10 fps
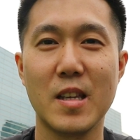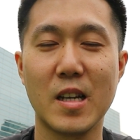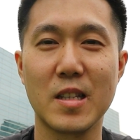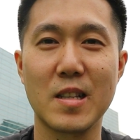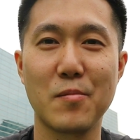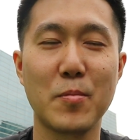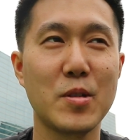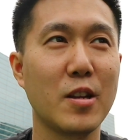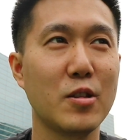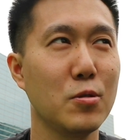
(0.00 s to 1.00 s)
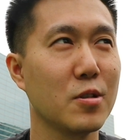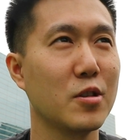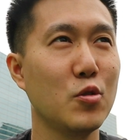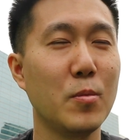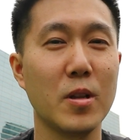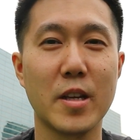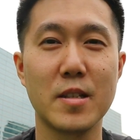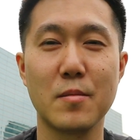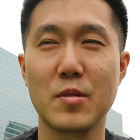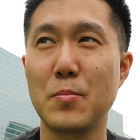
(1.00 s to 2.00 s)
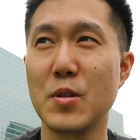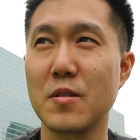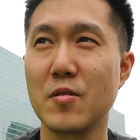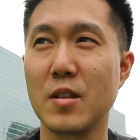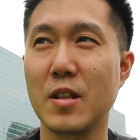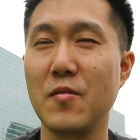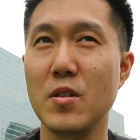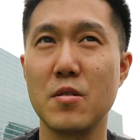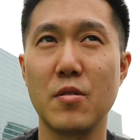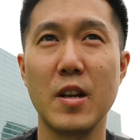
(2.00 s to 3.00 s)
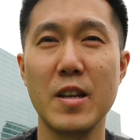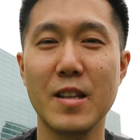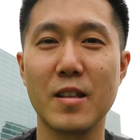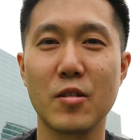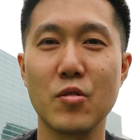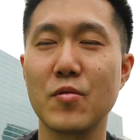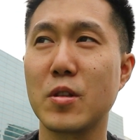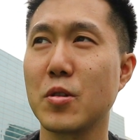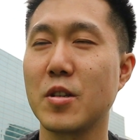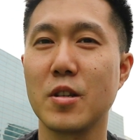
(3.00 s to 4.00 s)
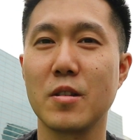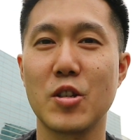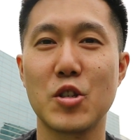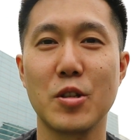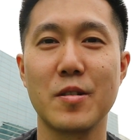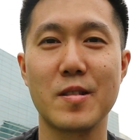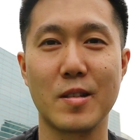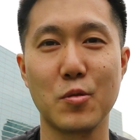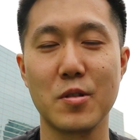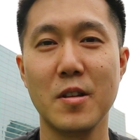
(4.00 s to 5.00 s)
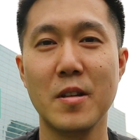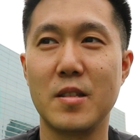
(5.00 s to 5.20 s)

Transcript: Я на самом деле долго думал над тем, записывать это видео или нет, но в итоге решил рискнуть.